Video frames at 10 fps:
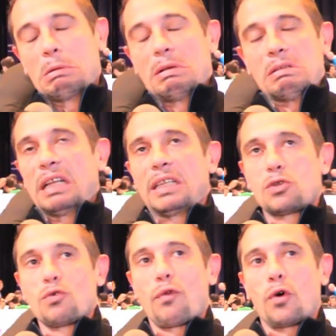C'était
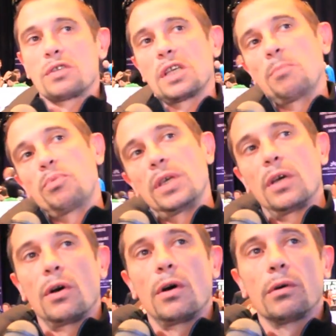souffrance. Et puis
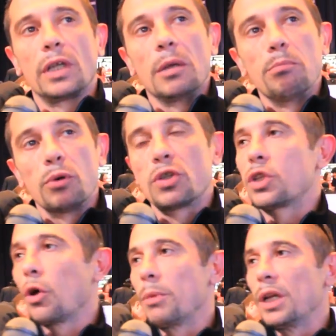euh, on a une
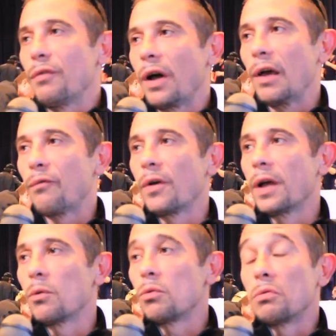petite embellie vers la
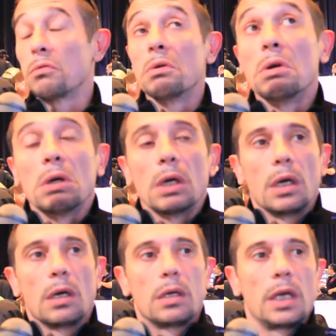fin où
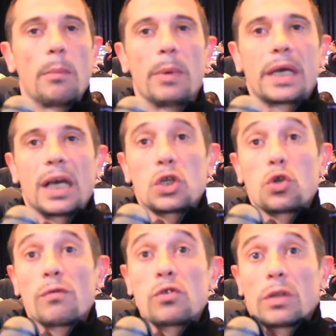il y a un mec à
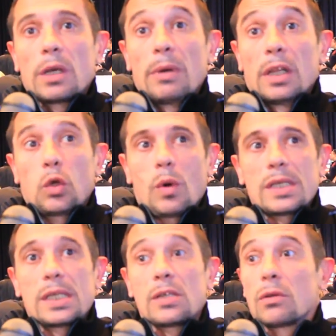chauffe sur des blindes
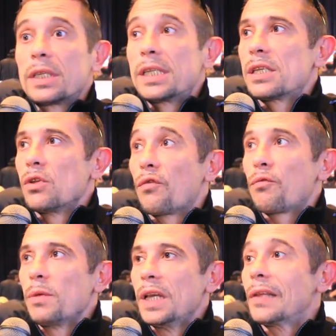3600,
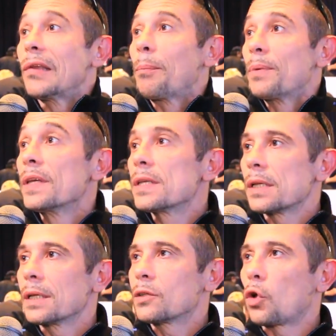19 000 et tapis,
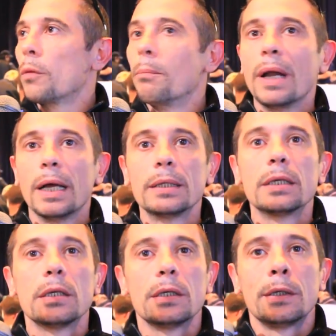c'est-à-dire 30
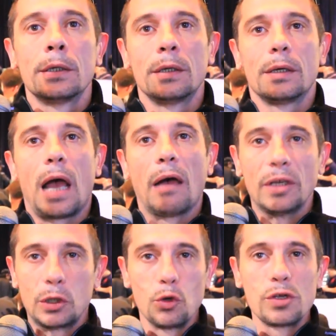blindes
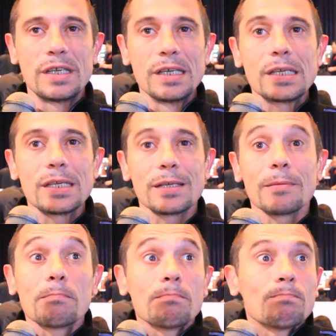avec 2-6.
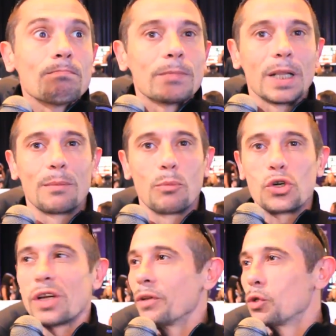Bon,
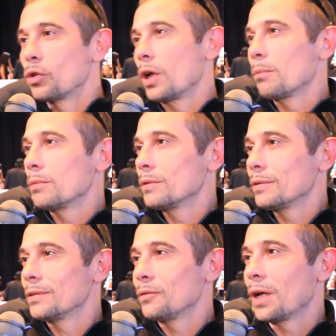j'avais deux dames,
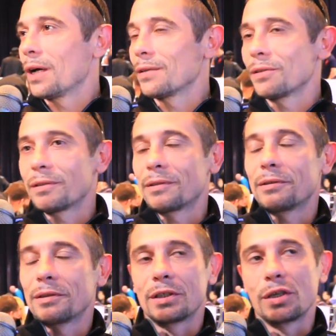voilà,
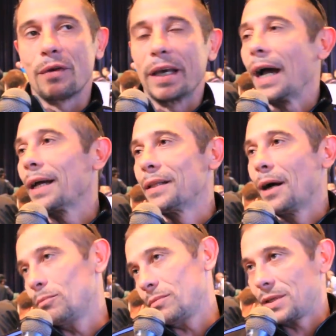j'ai fait carré de
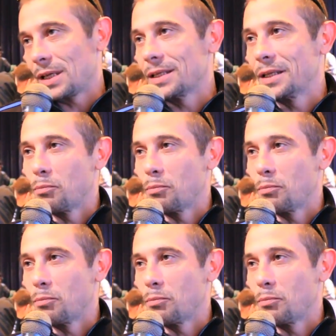dames, ça c'était